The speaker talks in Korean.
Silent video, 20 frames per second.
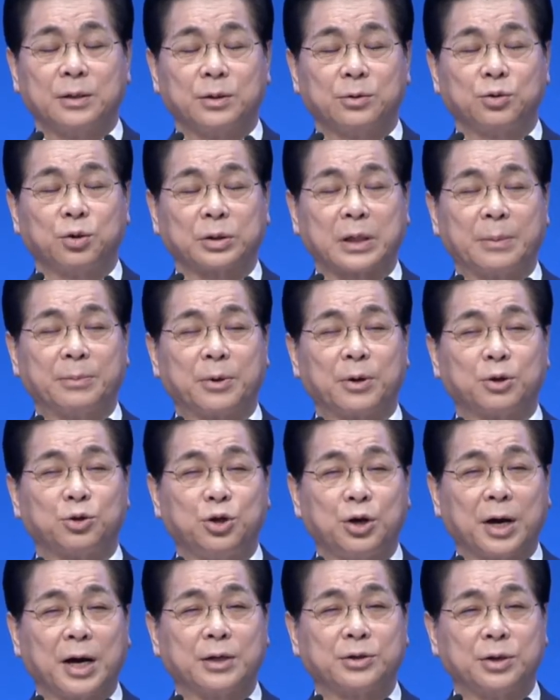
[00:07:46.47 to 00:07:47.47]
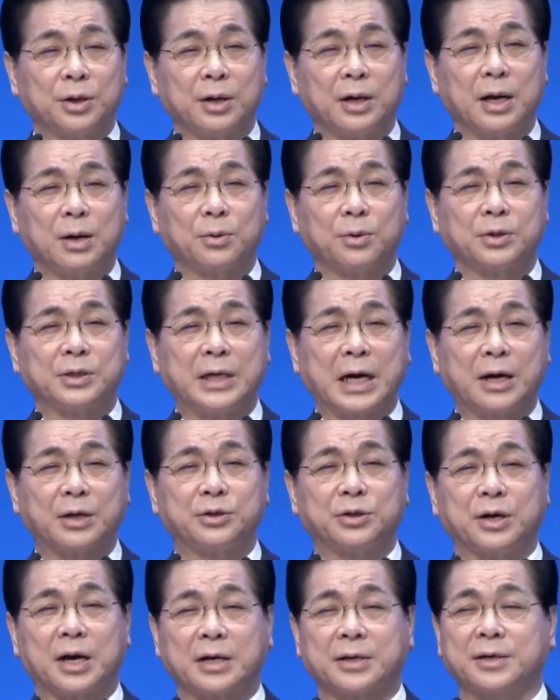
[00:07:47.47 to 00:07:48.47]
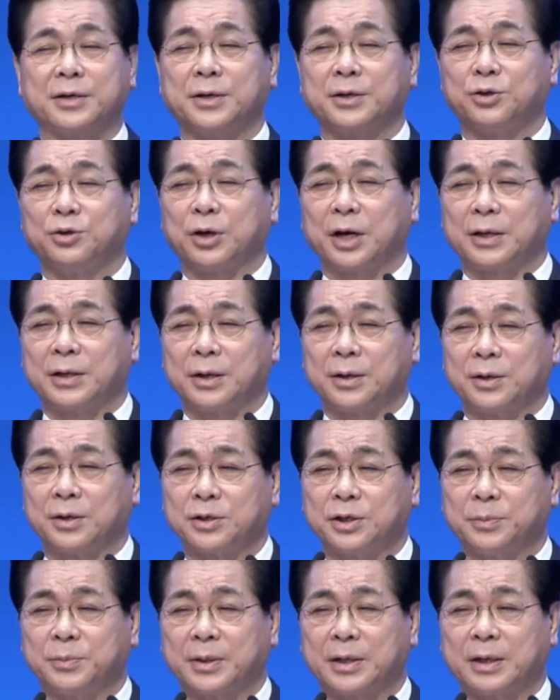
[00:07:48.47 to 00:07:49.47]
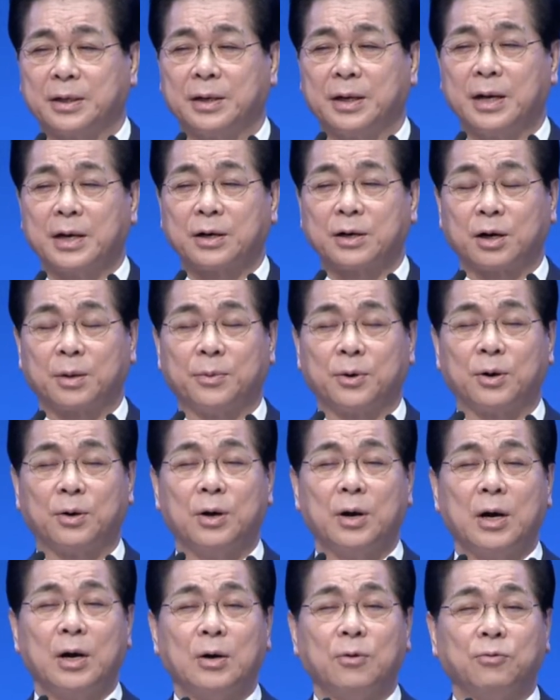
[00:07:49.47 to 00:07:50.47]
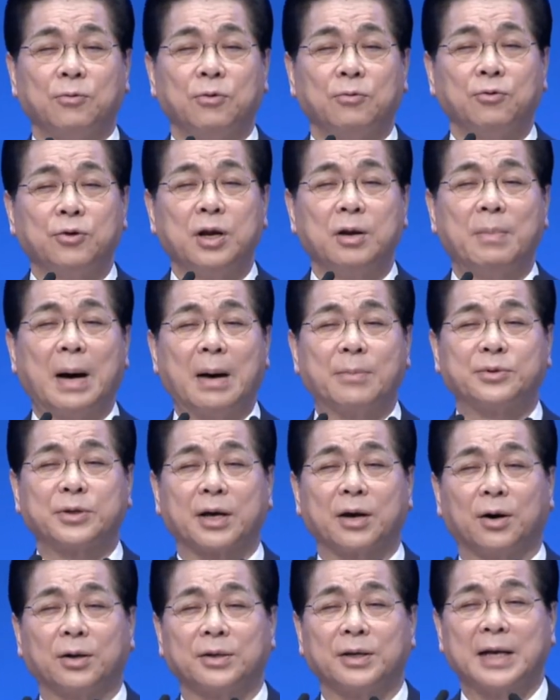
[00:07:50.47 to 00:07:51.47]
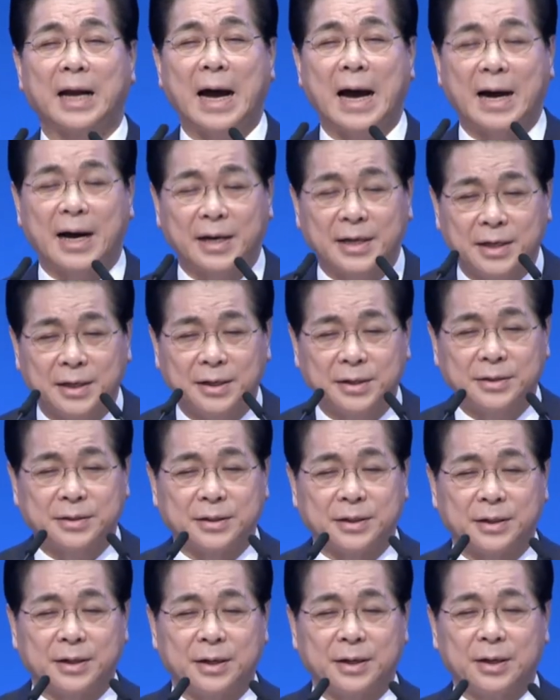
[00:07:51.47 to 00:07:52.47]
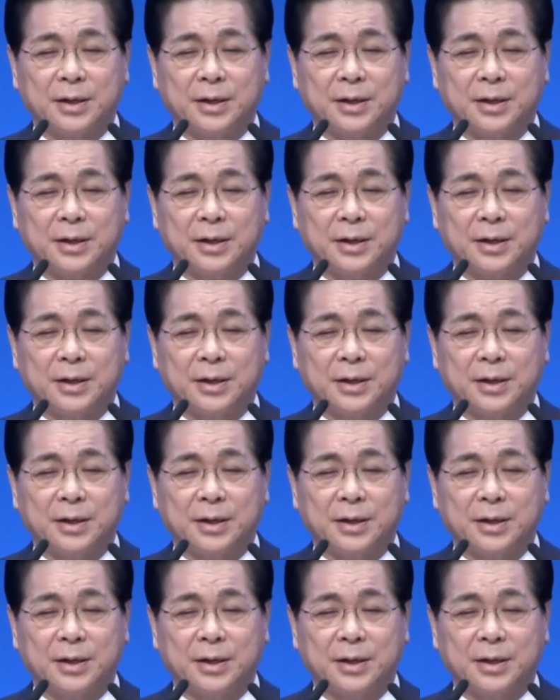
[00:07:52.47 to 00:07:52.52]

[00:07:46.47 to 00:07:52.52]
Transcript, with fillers: 속담대로 죄가 죄를 낳고 작은 죄가 큰 죄가 되는 것입니다. 그러므로 우리 마음속에 어떤 악간이 있는지